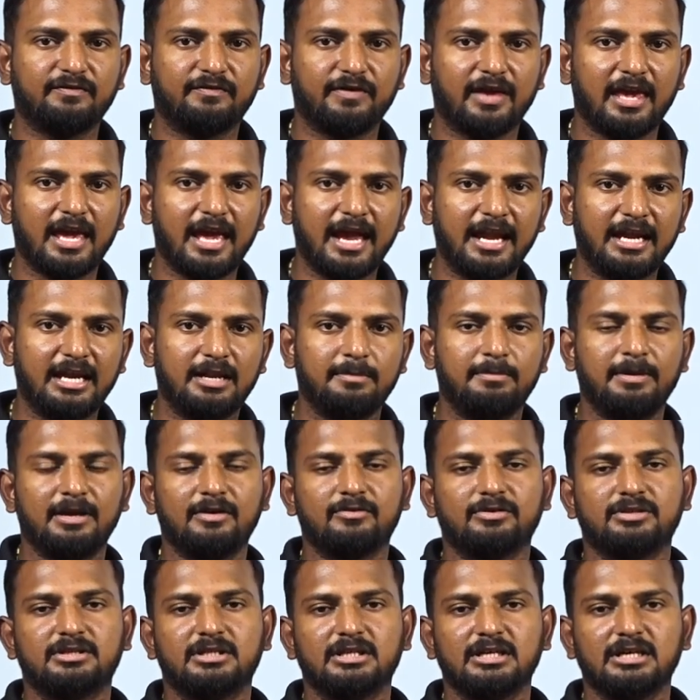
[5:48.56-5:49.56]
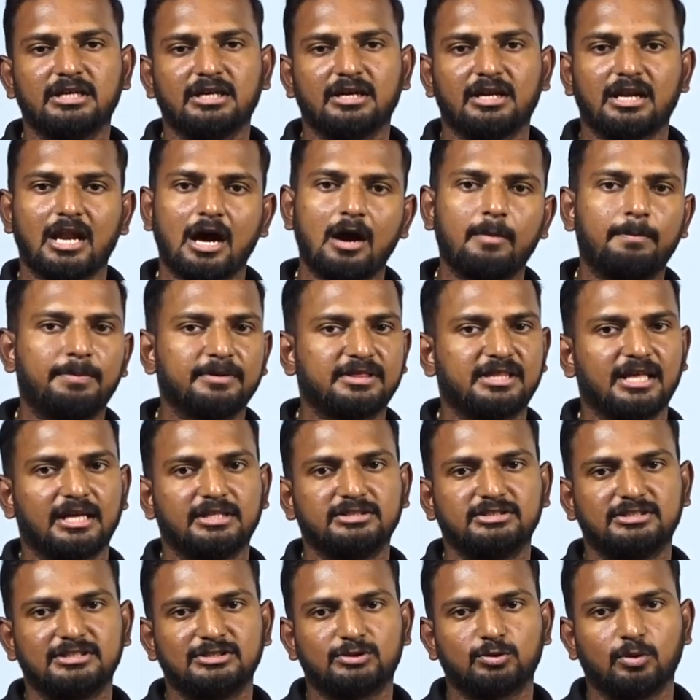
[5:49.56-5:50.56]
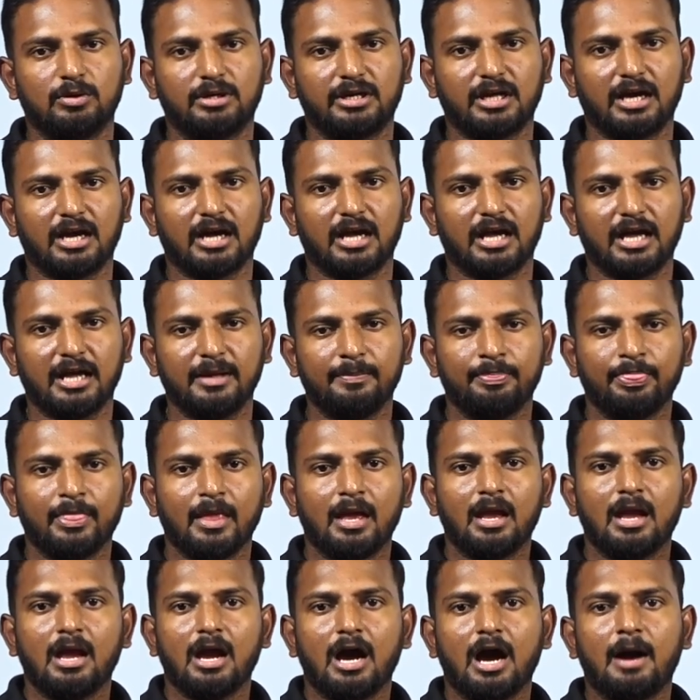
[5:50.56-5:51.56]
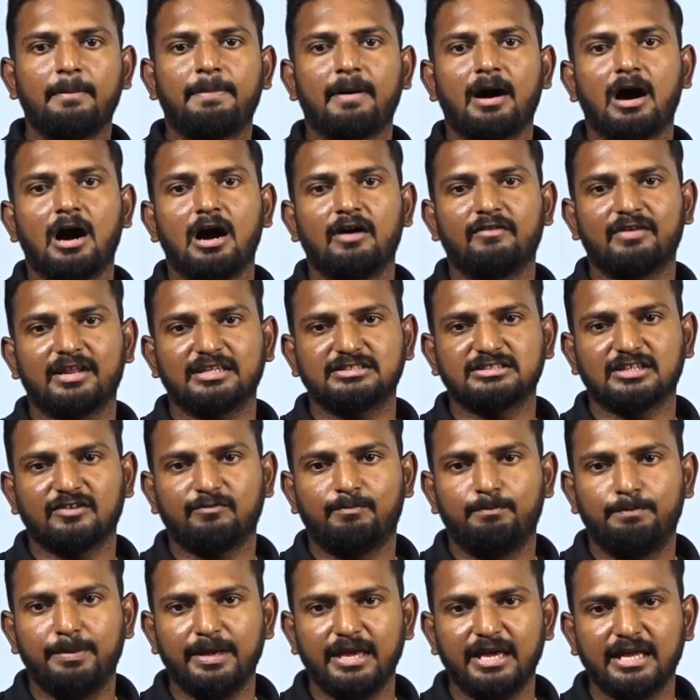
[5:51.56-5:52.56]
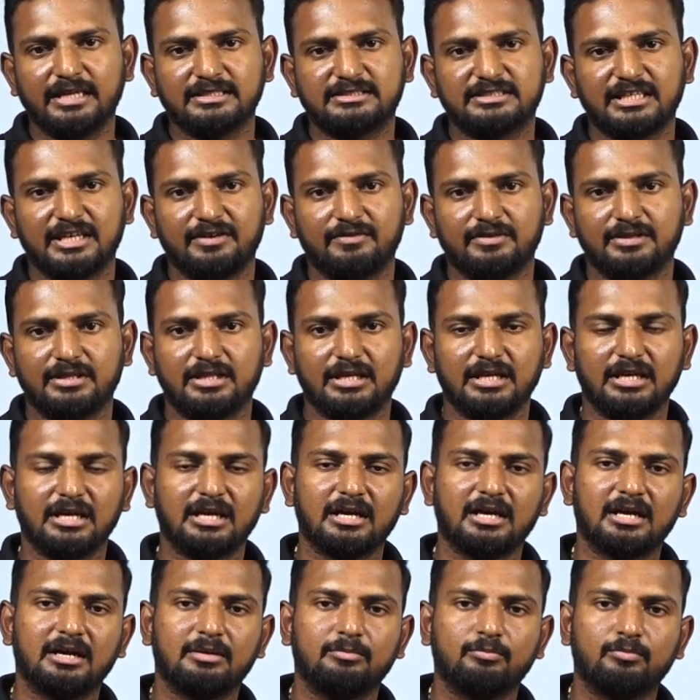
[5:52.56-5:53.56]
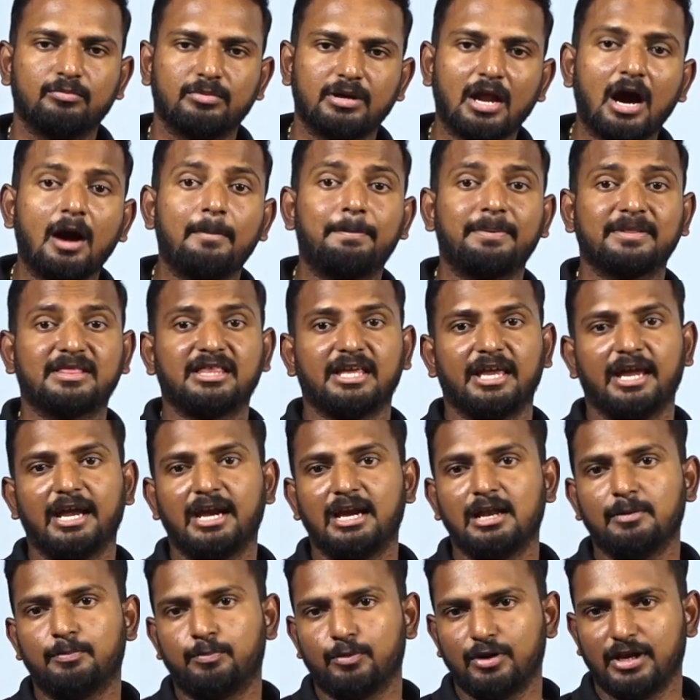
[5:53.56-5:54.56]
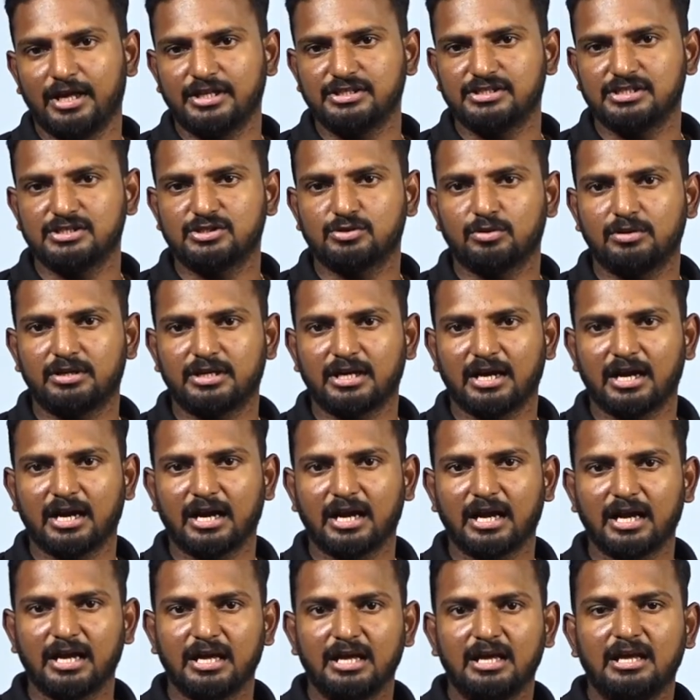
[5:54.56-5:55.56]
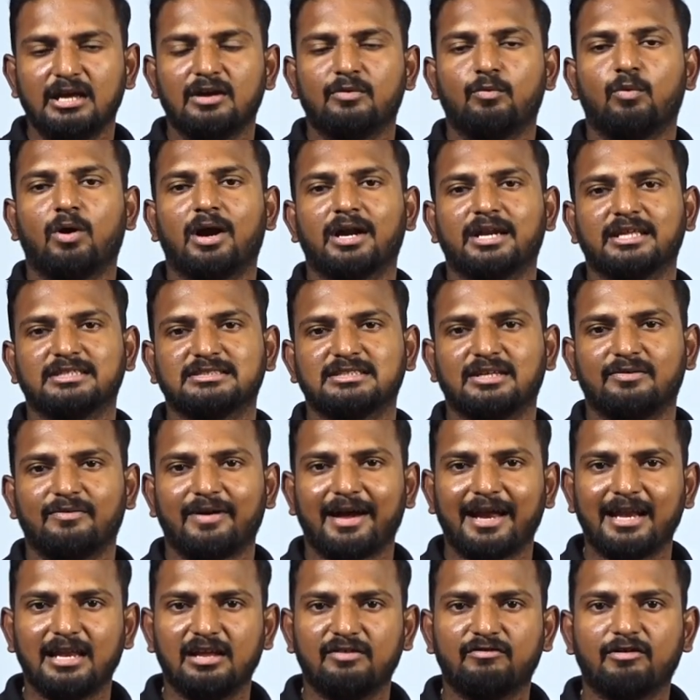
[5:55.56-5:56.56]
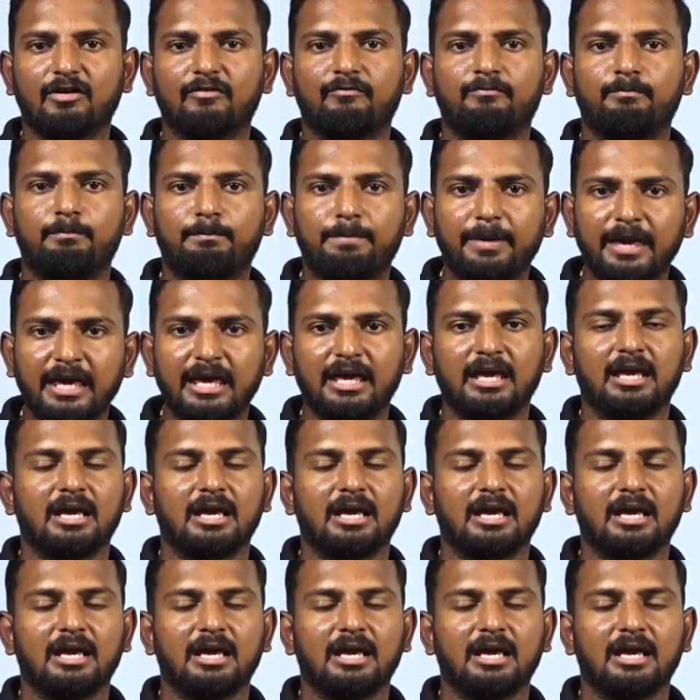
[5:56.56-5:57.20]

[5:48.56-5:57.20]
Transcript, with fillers: ஆஃப் ஏ அண்ட் பி வந்து நாற்பத்தி அஞ்சுன்னு சொல்லிட்டாங்க அப்போ ஆவரேஜ் ஆஃப் பிஎன்சி வந்து நாற்பத்தி ஏழு புள்ளி அஞ்சுன்னு சொல்லிட்டாங்க வாட் இஸ் த வேல்யூ ஆஃப் பி